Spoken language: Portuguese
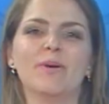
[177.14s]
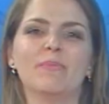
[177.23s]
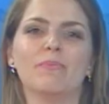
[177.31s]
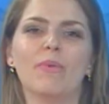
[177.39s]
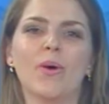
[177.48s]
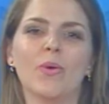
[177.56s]

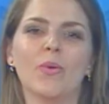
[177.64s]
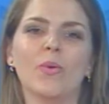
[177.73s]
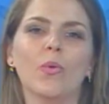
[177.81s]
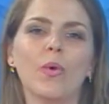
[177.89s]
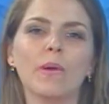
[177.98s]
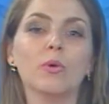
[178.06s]
Bom,
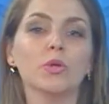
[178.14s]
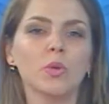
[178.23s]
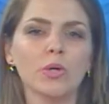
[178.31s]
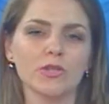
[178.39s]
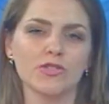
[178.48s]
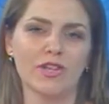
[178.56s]
o
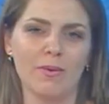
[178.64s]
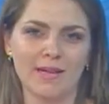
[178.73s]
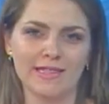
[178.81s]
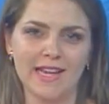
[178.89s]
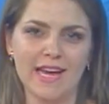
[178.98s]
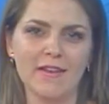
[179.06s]
Hemonúcleo de
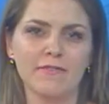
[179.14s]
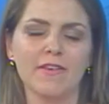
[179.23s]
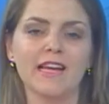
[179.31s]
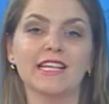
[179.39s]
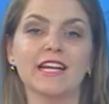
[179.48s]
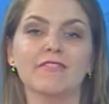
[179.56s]
Taubaté
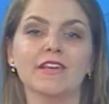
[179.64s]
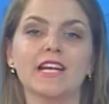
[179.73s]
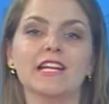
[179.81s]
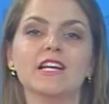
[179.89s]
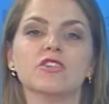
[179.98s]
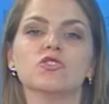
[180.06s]
fica na
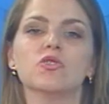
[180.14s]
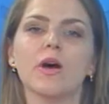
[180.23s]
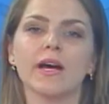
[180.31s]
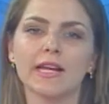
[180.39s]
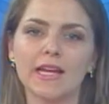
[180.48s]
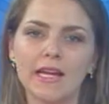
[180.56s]
Avenida
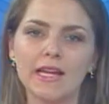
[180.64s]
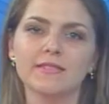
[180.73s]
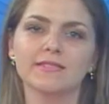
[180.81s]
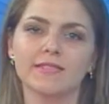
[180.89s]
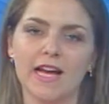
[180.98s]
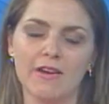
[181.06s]
Joaquim
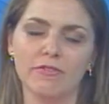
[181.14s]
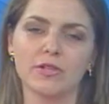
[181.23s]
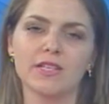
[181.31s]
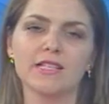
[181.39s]
Távora,